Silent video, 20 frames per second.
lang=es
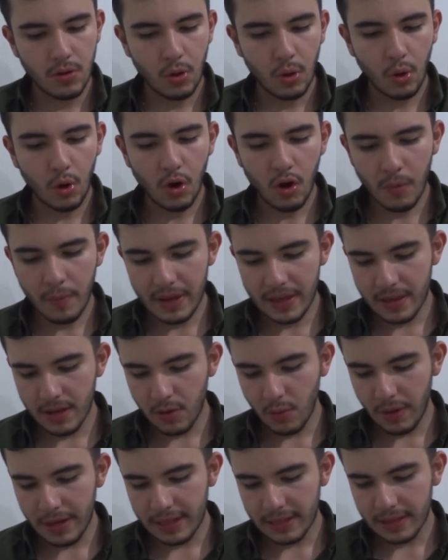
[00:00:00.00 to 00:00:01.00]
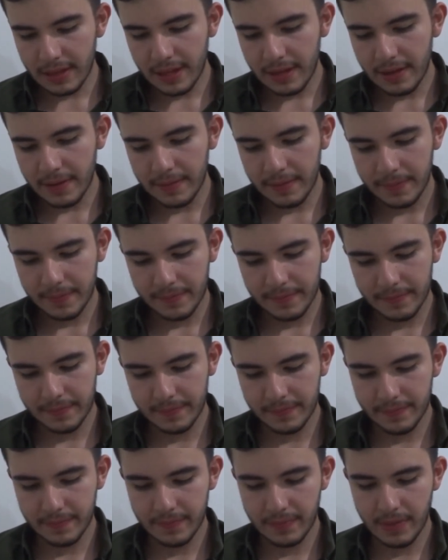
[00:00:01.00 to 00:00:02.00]
¿Cómo me di cuenta
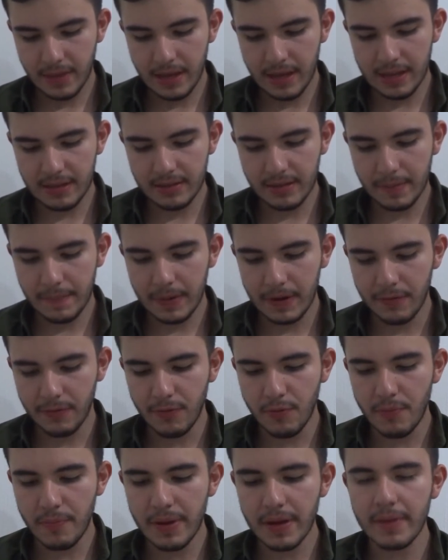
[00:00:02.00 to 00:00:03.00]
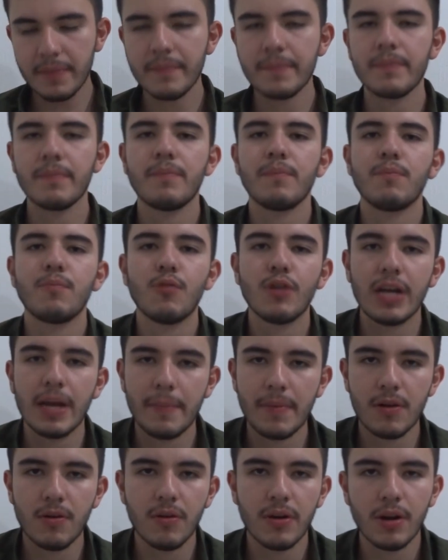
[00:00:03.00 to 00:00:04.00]
de este perfume? Porque
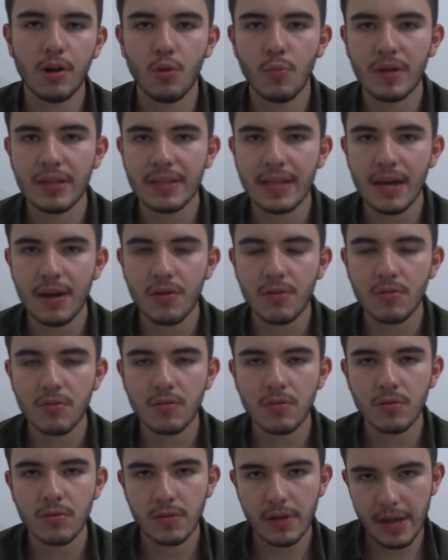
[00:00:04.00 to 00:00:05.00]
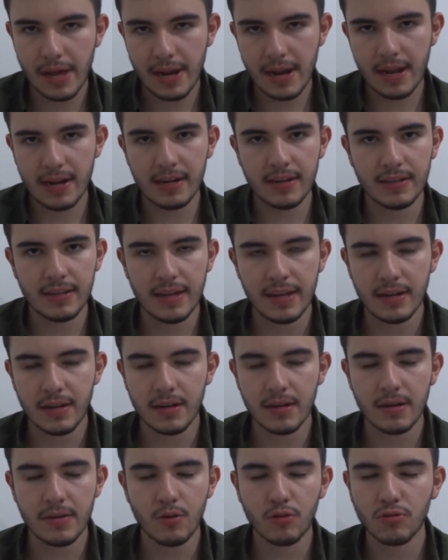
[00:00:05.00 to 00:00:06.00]
me lo recomendaron
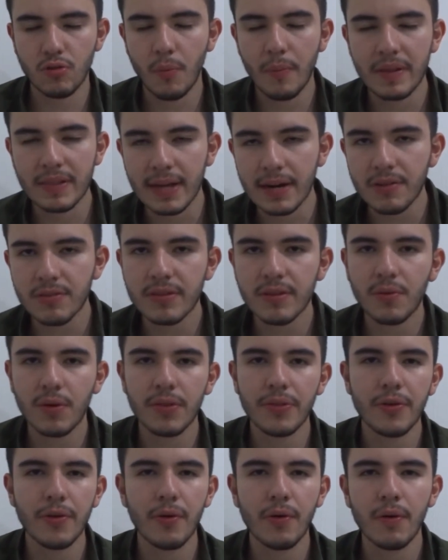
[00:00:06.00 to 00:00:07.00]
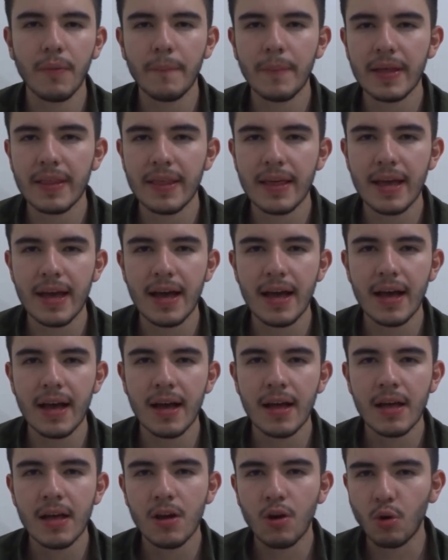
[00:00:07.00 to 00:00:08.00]
en, los comentarios de cuando yo
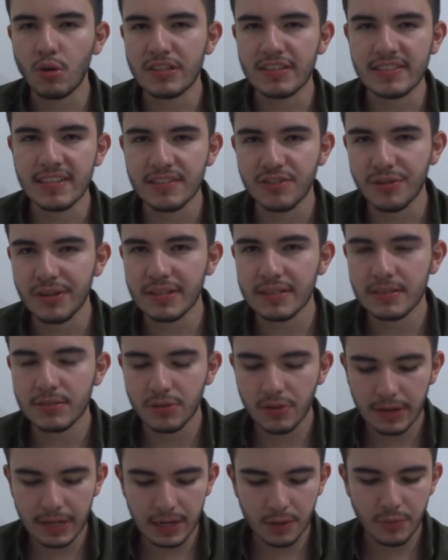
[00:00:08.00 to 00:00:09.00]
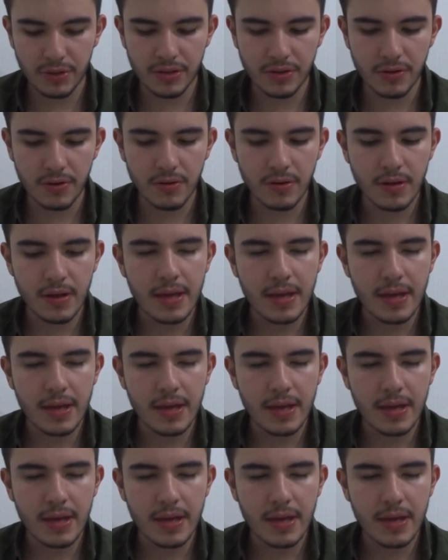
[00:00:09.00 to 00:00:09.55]
pedía cotizaciones de Stronger With You.